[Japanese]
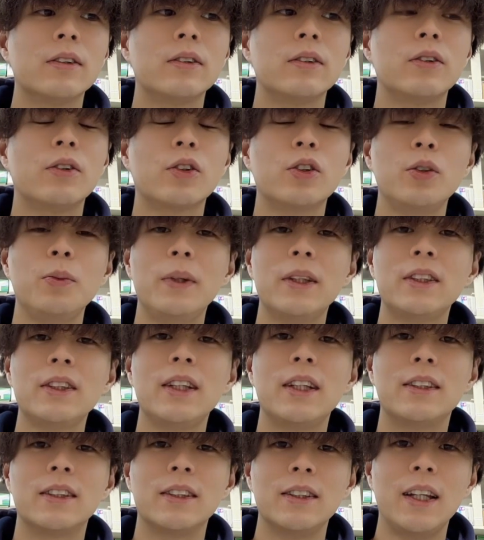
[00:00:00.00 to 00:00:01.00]
特別
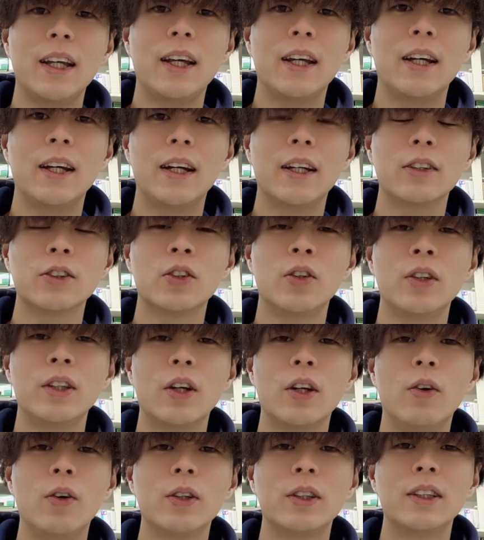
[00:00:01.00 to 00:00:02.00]
ですね、そういっ
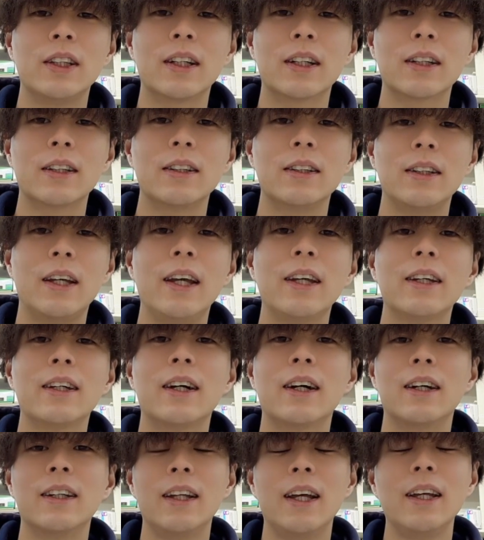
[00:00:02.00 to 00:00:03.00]
た大きな変
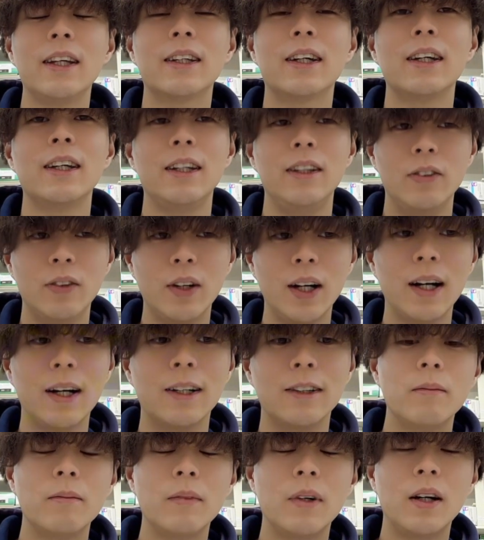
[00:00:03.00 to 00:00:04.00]
化がない限り
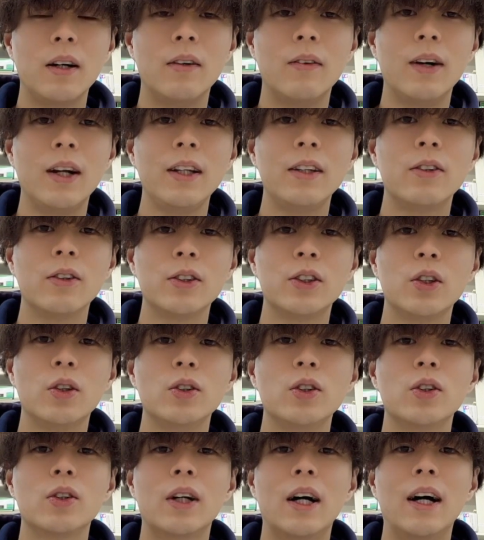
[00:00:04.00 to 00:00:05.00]
は、割と症
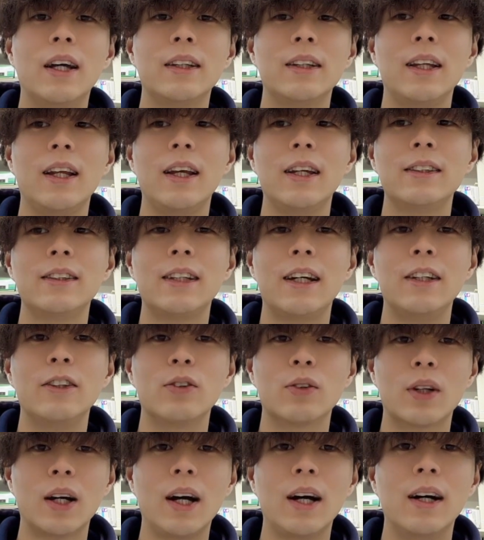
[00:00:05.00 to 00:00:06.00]
状が安定したり
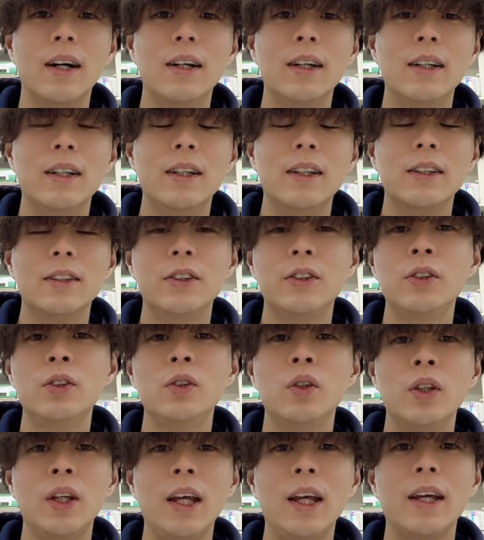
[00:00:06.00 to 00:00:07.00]
とかする
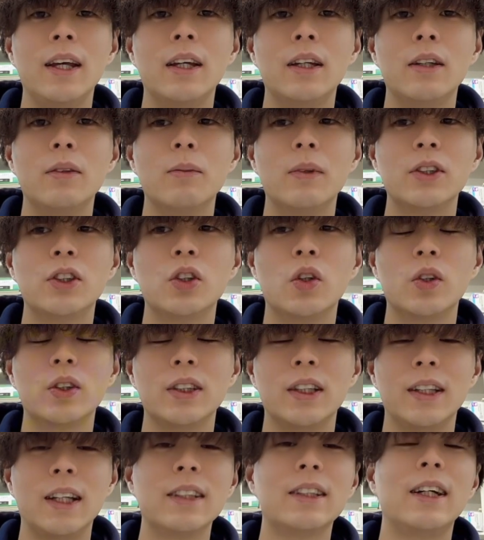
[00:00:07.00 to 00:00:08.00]
ので、長
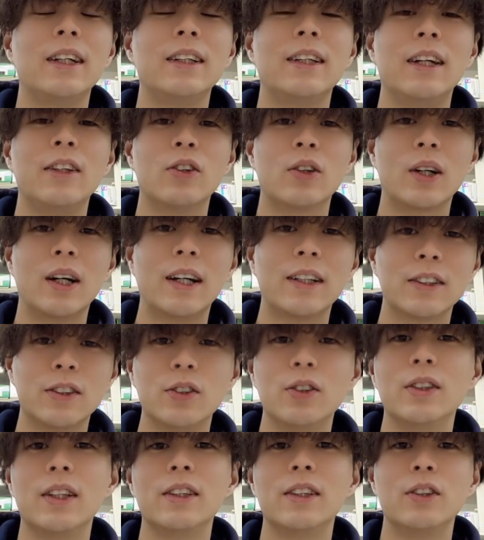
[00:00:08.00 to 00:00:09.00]
期で出されたりとか
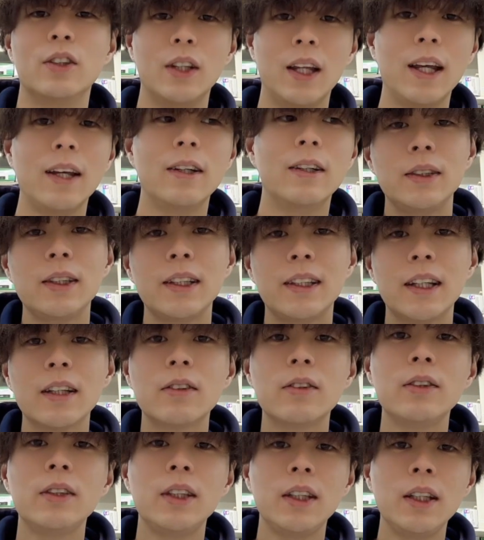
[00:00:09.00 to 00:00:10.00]
するんですよね。じゃあ
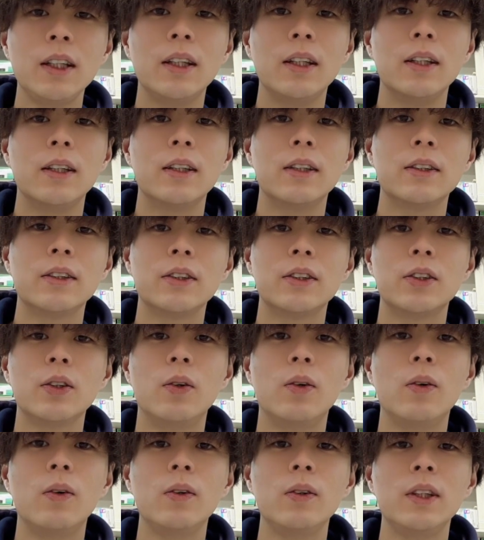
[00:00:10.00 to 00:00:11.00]
逆に処
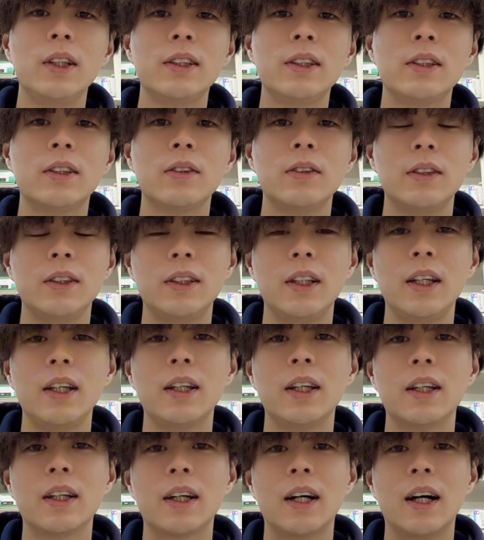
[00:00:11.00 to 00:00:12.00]
方日数に制
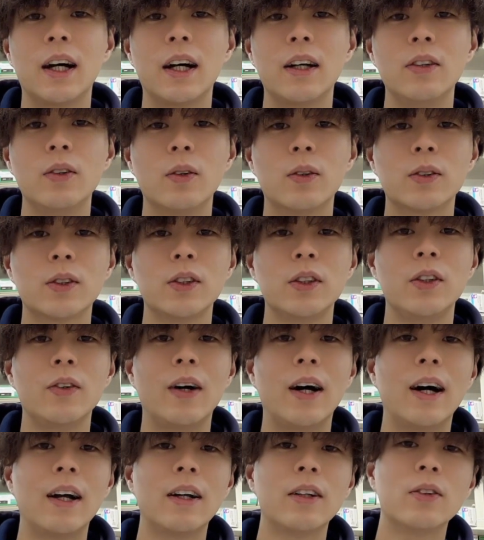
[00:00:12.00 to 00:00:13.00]
限があるお薬
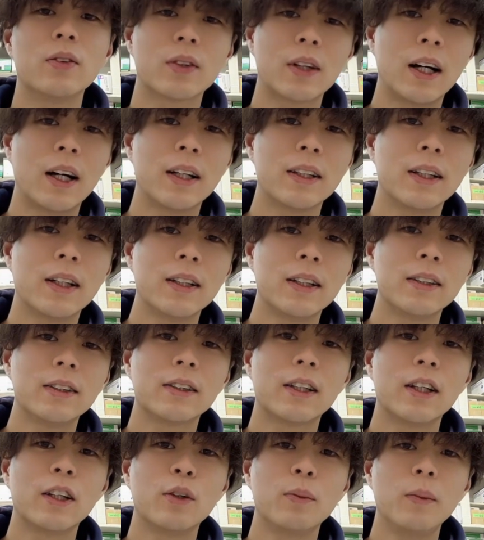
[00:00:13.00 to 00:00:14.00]
はあるのかなんで
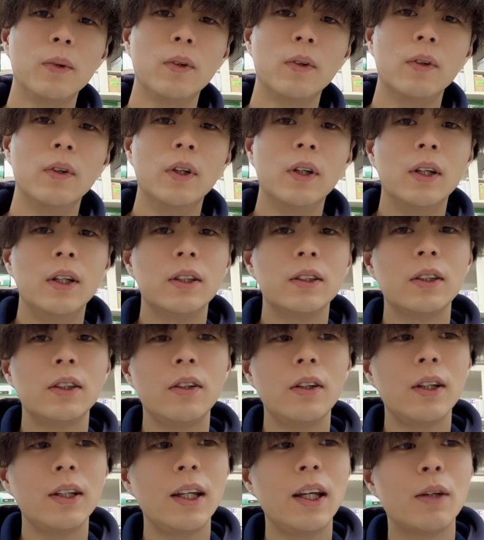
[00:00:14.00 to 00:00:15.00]
すけども、そ
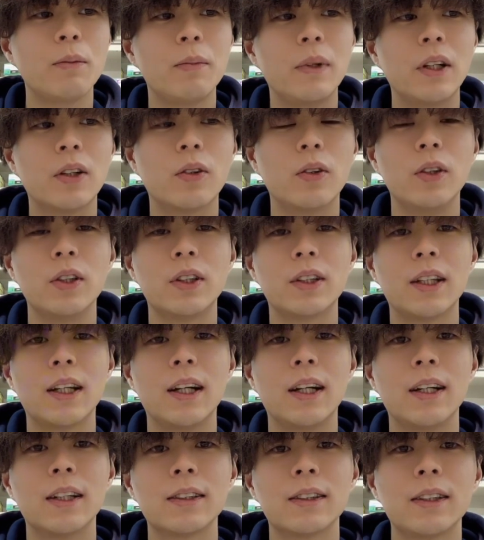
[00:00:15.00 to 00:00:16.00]
れはねやっぱりこういっ
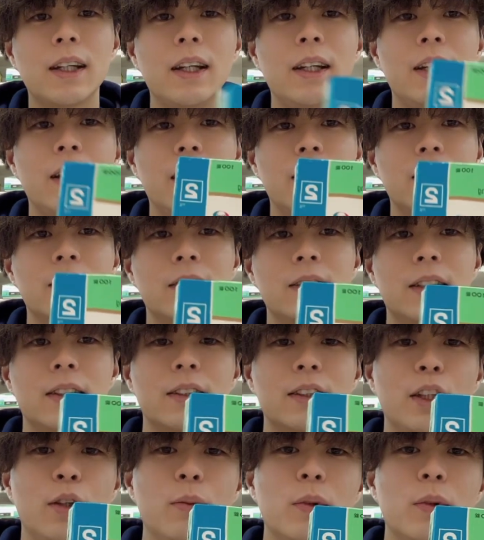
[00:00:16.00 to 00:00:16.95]
たサイレースですね。